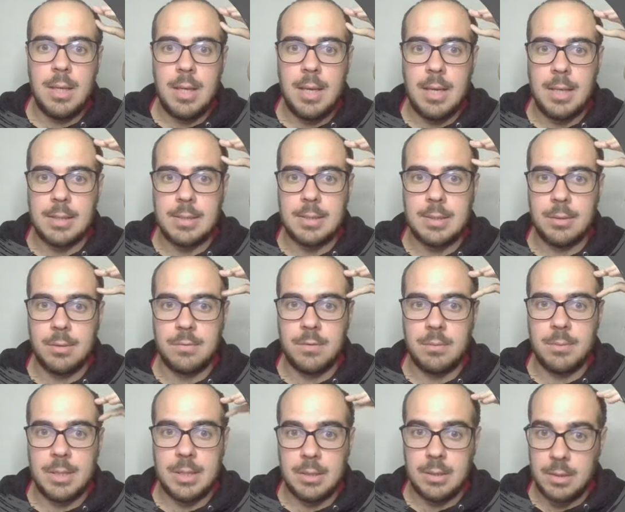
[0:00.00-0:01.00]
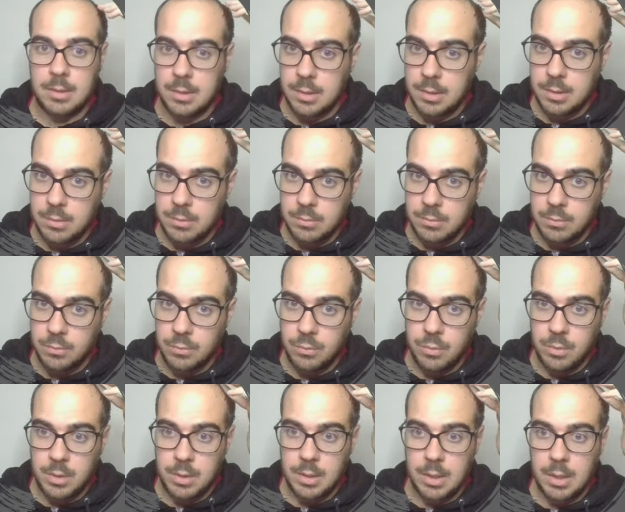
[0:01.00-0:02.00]
essere ovviamente
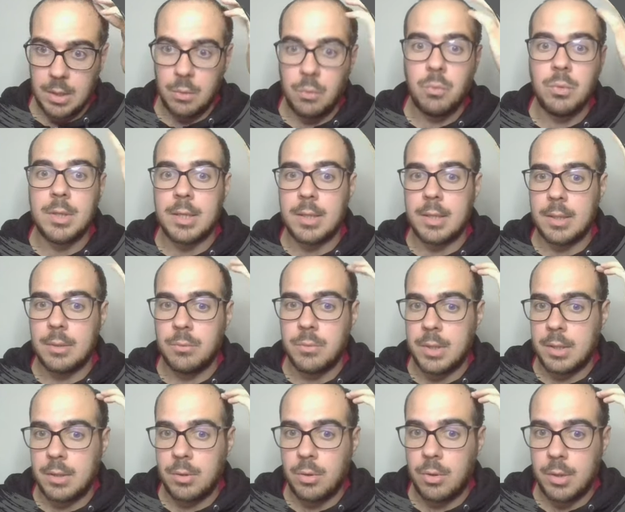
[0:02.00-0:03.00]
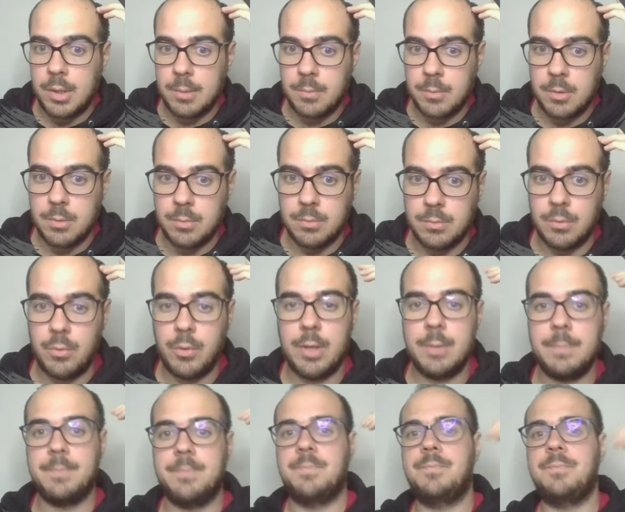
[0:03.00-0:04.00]
un, un, un errore. Comunque
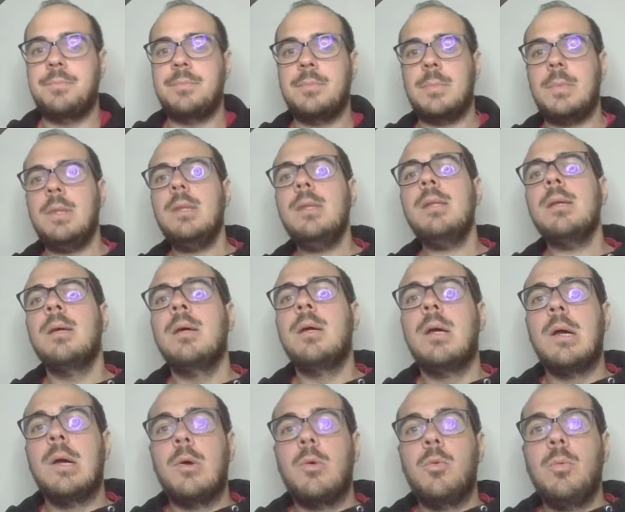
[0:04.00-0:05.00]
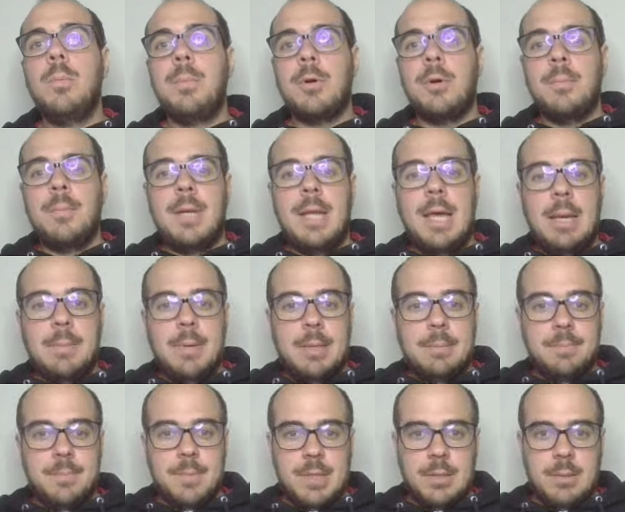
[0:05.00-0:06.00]
un
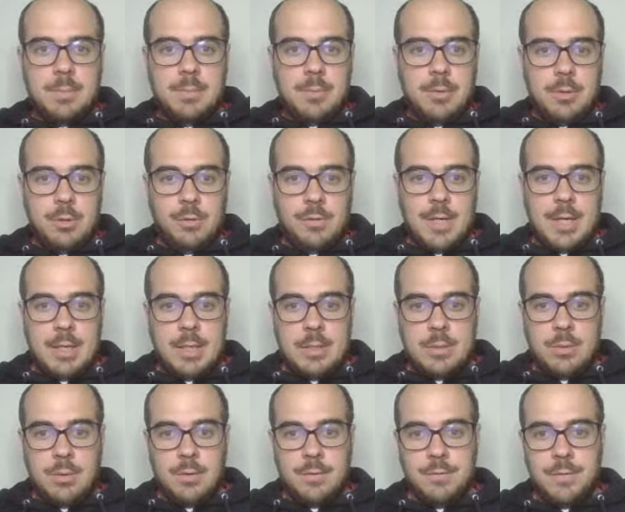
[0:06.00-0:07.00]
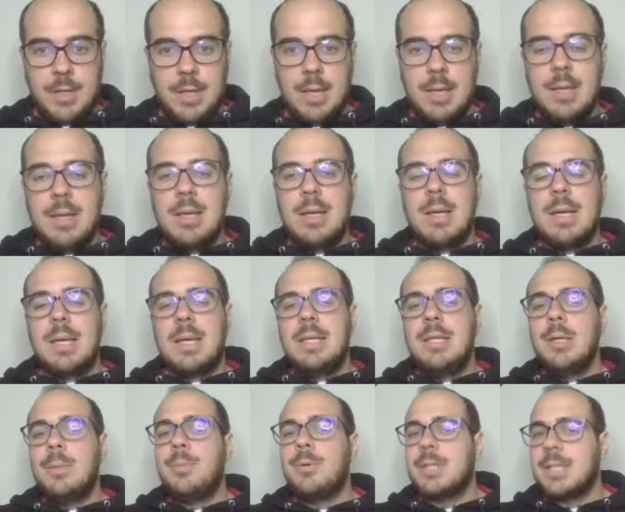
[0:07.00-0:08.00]
problema che poi dovrà risolvere.
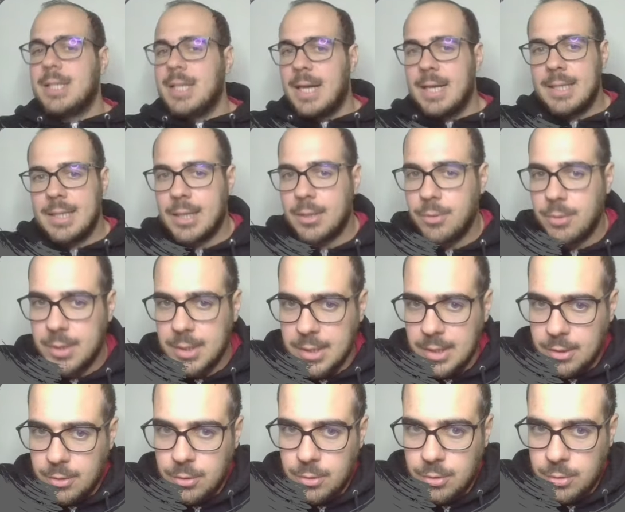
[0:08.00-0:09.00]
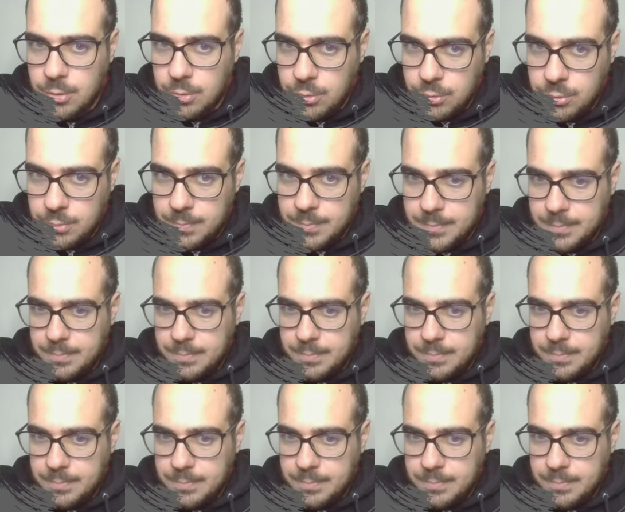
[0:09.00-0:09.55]
Io potrei anche arroccare corto,